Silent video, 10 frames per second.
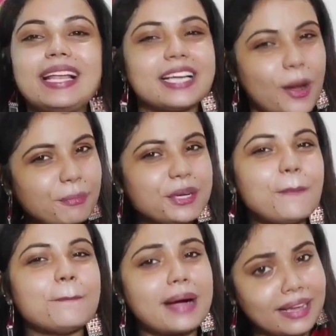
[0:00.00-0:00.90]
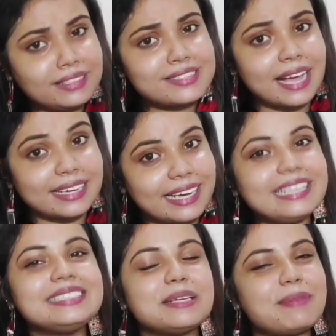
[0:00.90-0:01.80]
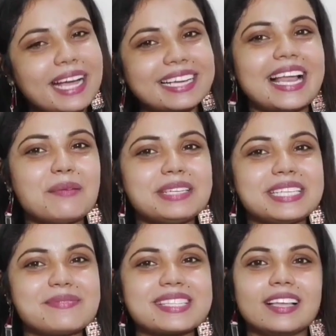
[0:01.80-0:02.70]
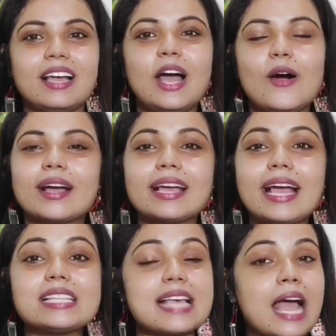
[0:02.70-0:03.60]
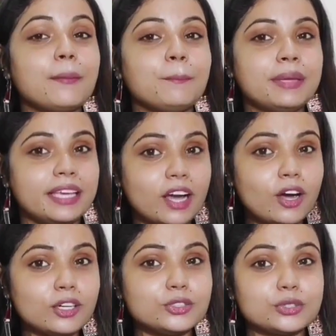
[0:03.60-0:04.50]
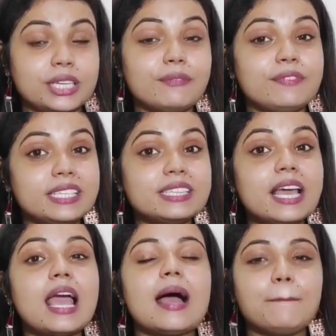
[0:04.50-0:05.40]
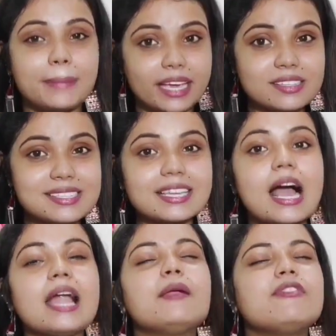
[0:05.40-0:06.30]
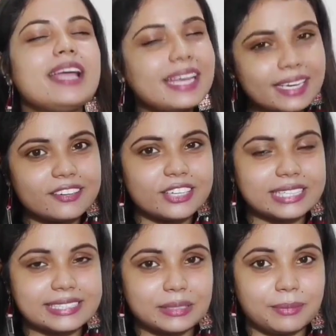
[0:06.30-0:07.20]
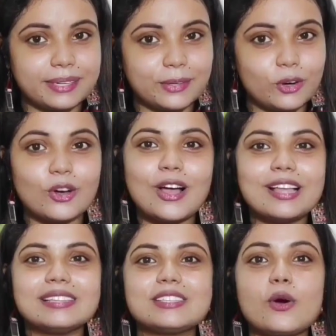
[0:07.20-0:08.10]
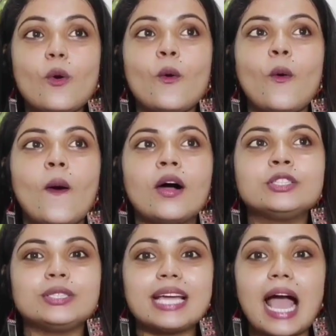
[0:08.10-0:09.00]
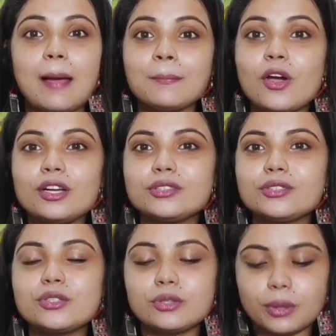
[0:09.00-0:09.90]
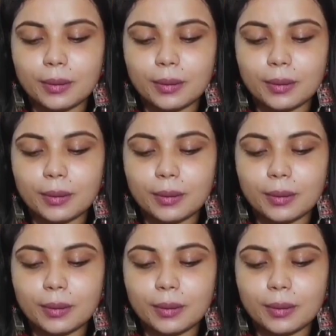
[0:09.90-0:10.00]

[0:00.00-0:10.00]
welcome to my channel Dibhaglam Tips. Okay guys, I'm here today with an amazing and very interesting video. So today I'm going to